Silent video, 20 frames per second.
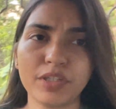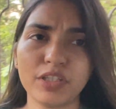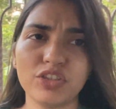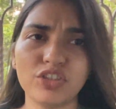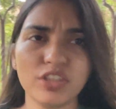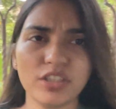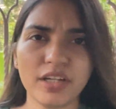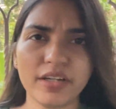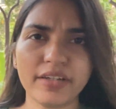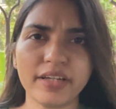
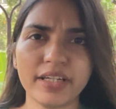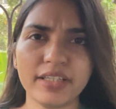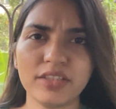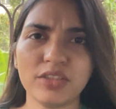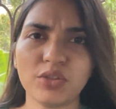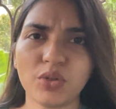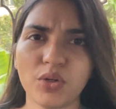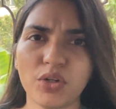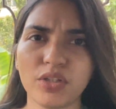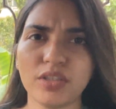जीरा
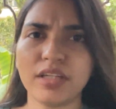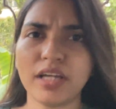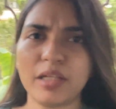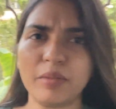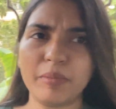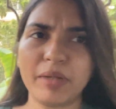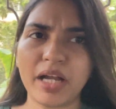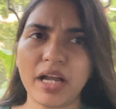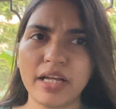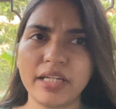राइस और दाल
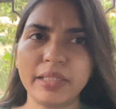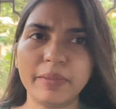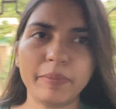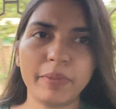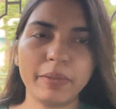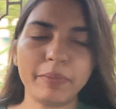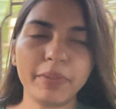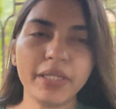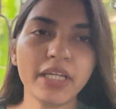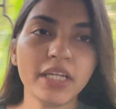मखानी
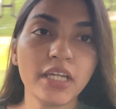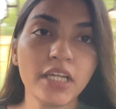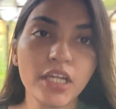में भी